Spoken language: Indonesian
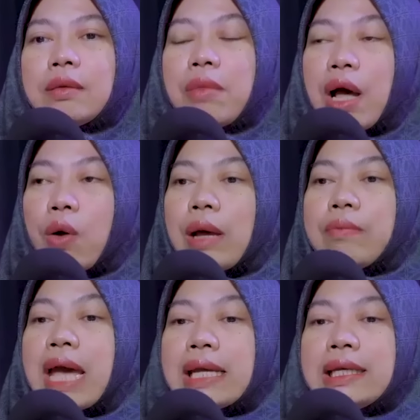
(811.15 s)
bahwa
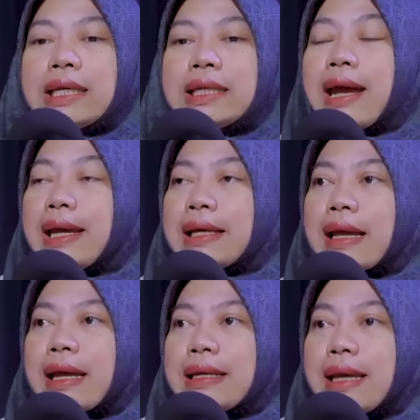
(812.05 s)
bagi
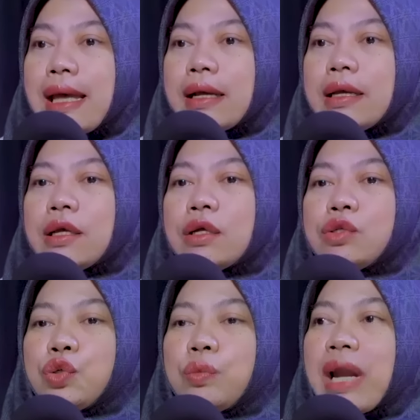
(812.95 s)
daerah yang
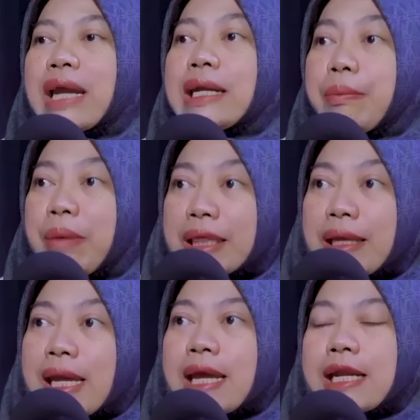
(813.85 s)
jumlah
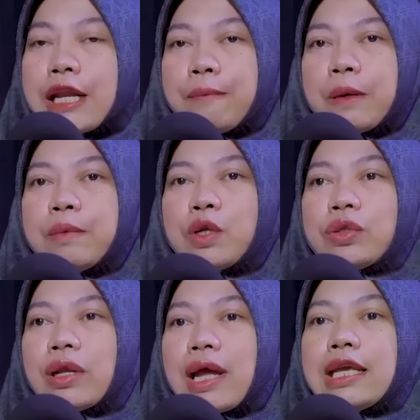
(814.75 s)
DPT-nya dari pemilu
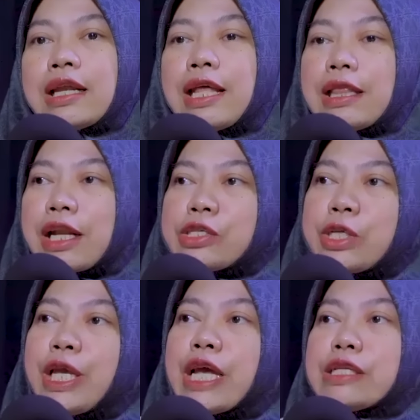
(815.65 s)
terakhir antara
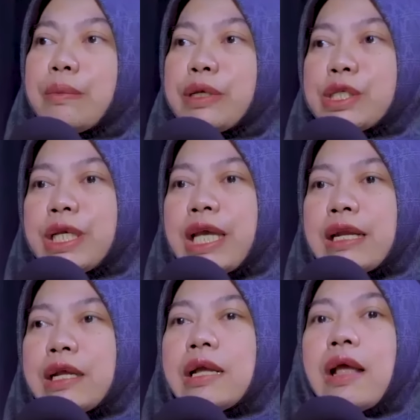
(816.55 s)
sekian sampai sekian,